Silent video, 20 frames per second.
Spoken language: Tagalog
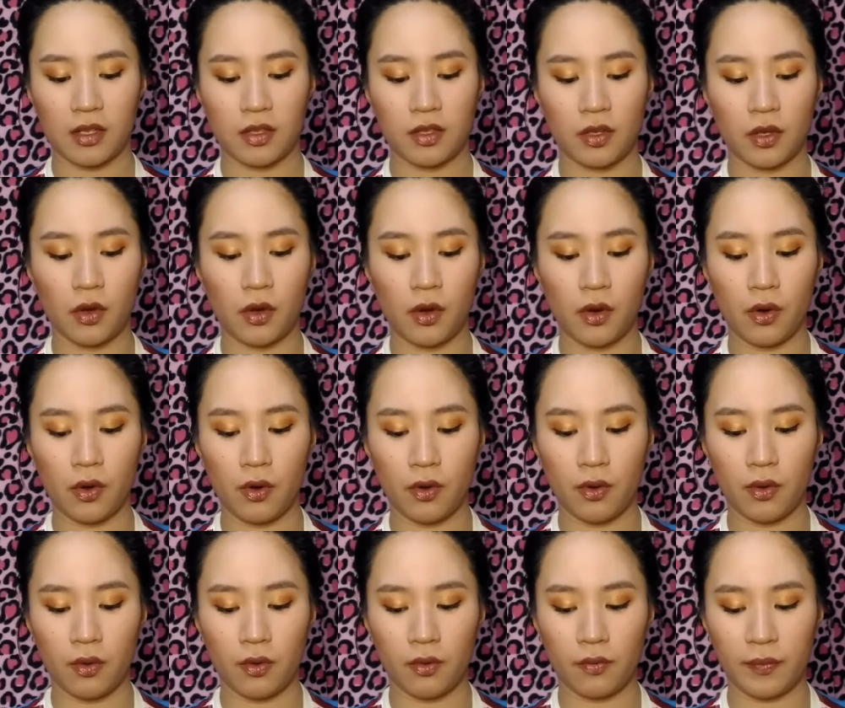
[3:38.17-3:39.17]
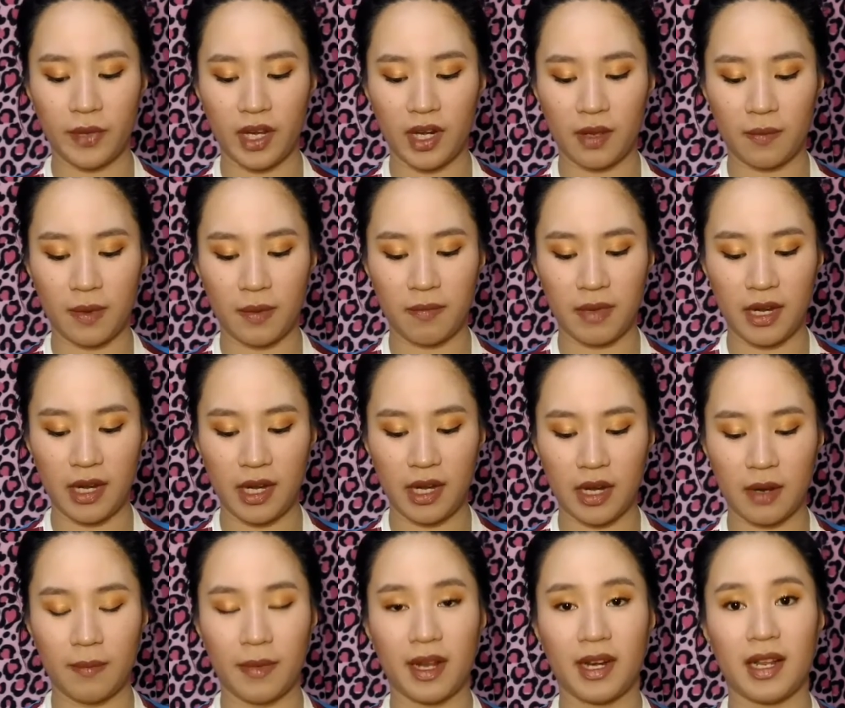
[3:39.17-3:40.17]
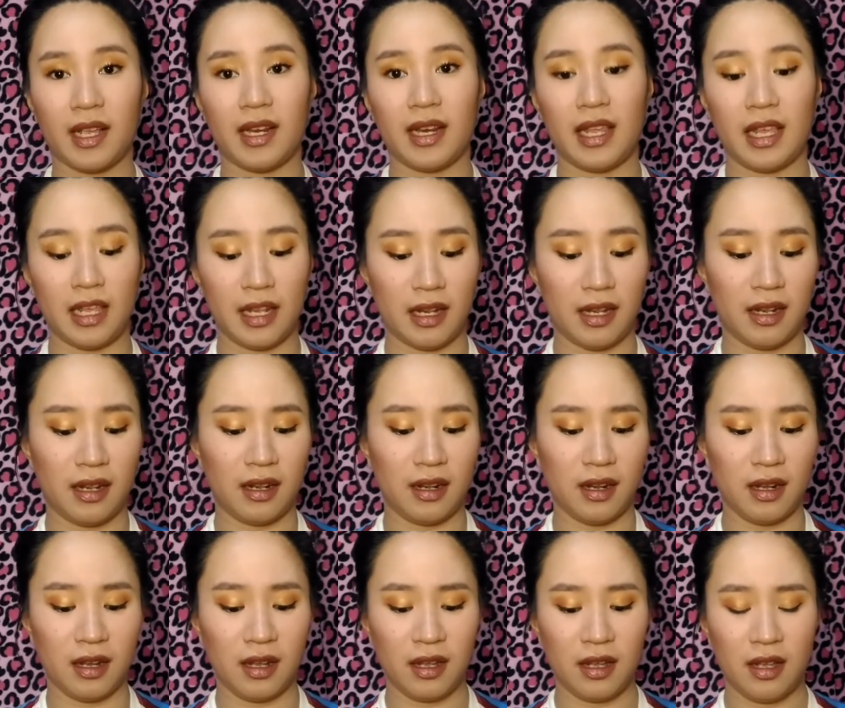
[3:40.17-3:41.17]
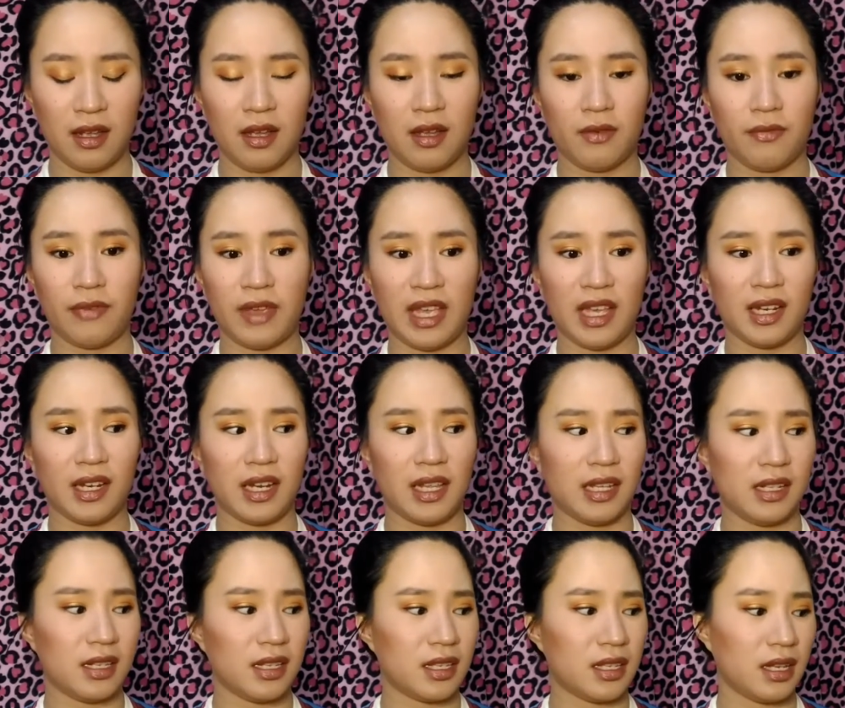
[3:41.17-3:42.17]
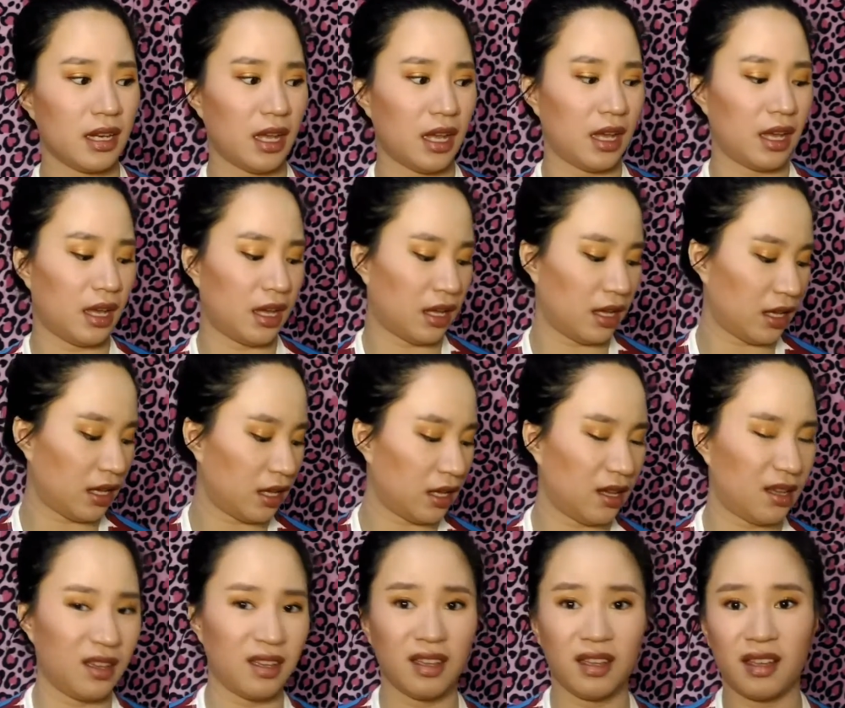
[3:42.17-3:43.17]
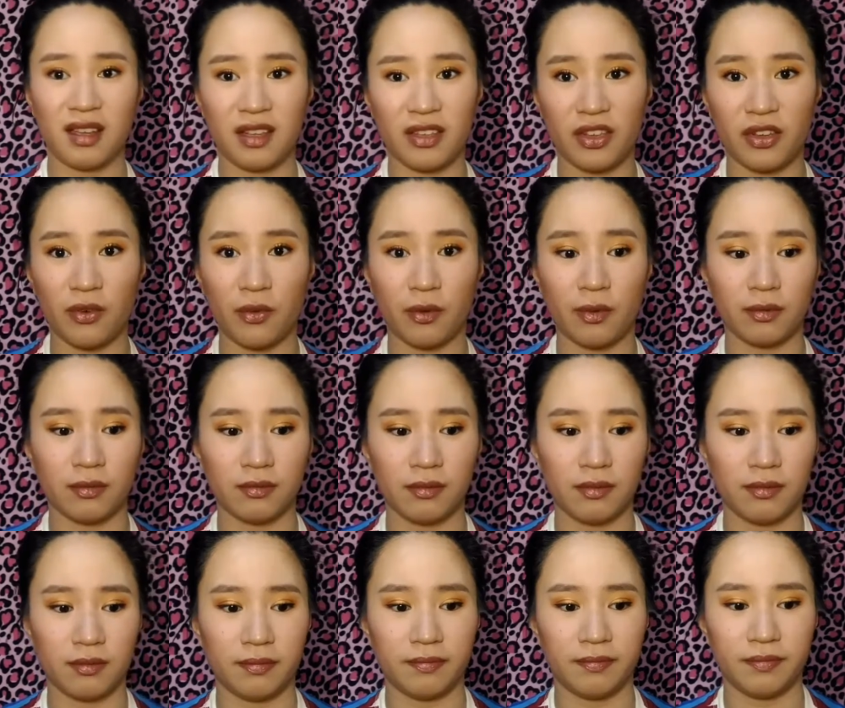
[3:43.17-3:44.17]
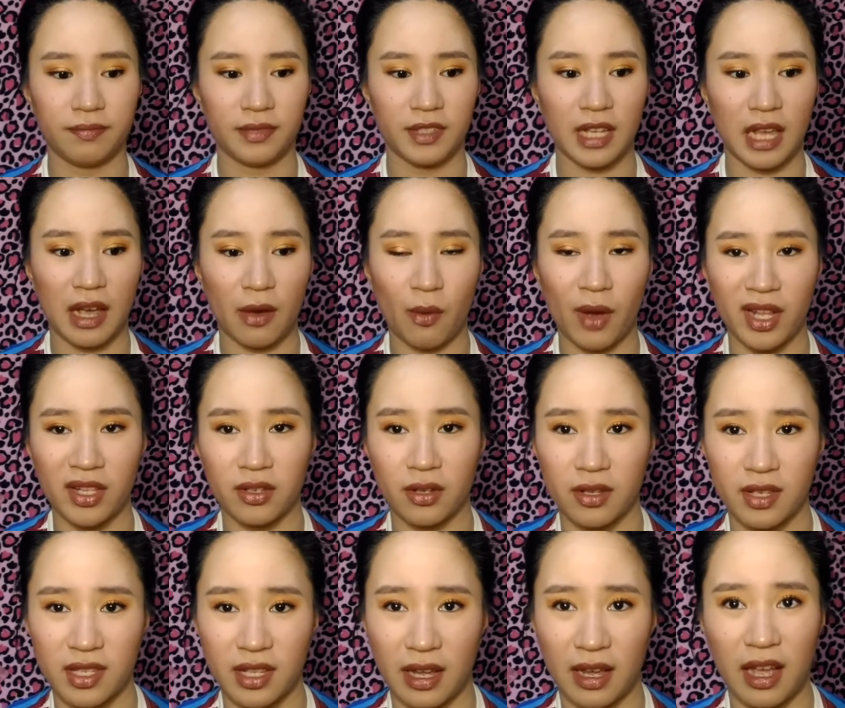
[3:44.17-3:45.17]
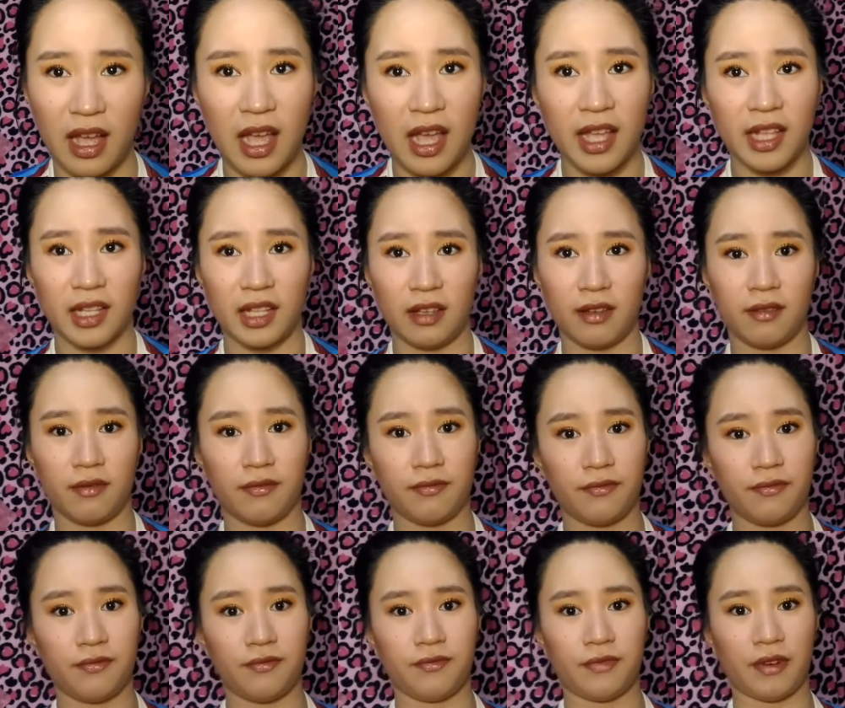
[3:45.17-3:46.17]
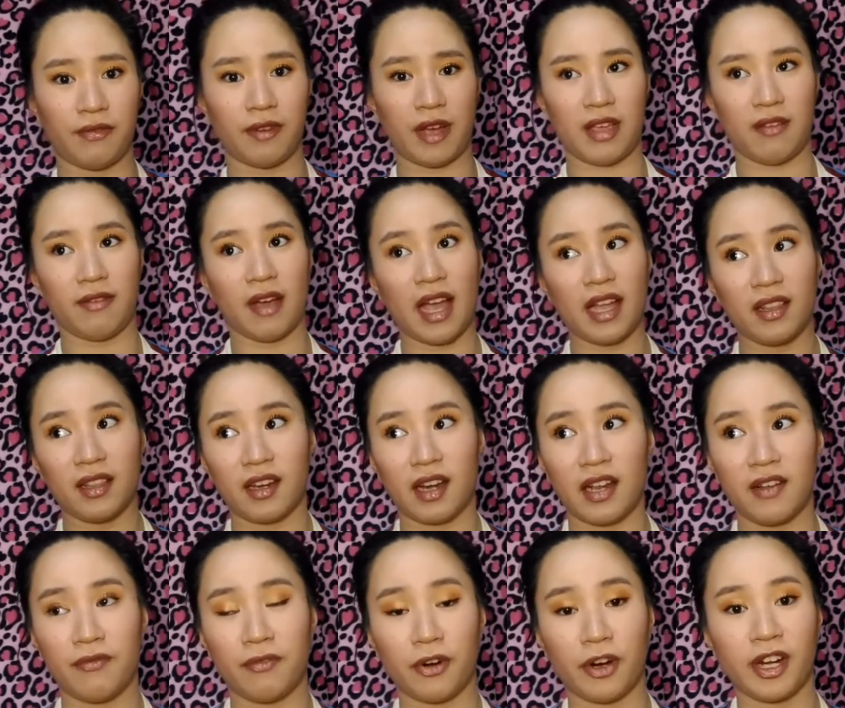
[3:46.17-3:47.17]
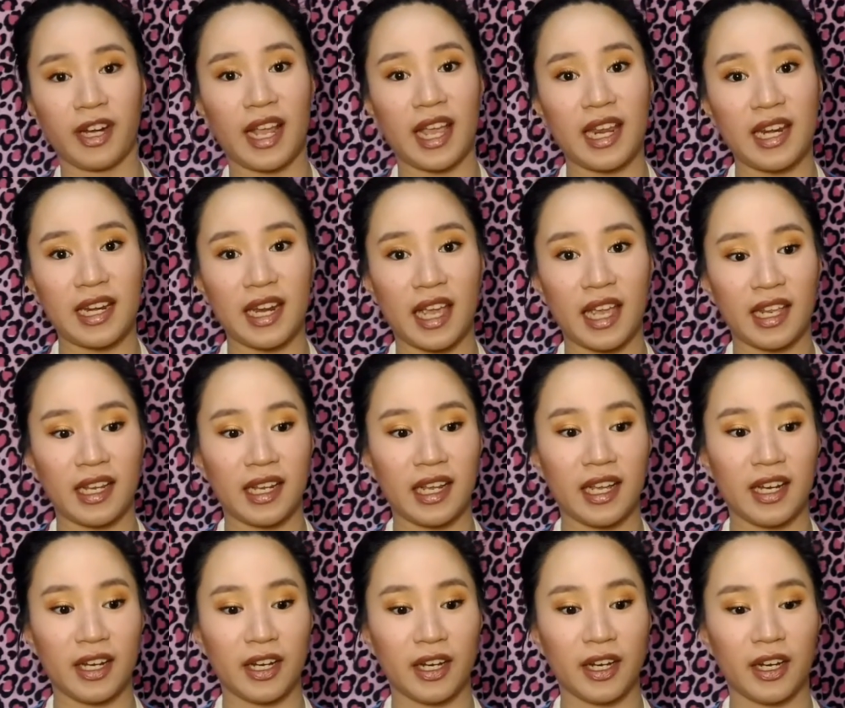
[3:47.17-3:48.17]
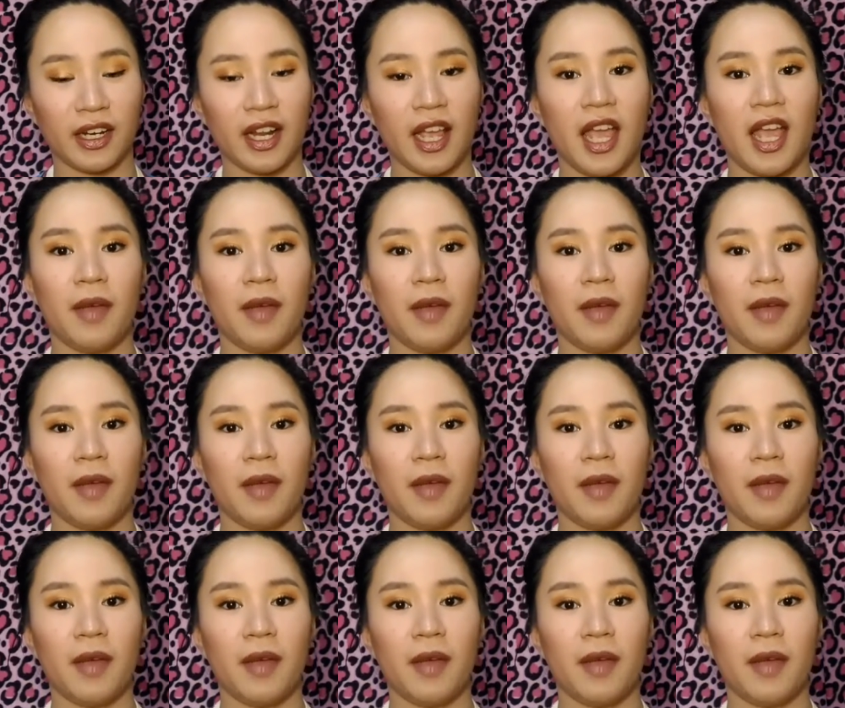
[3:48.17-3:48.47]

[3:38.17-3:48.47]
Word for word: So, may nabibili naman na nail, fake nails na yung sa Watson sa ting pa 500, 499, ganun.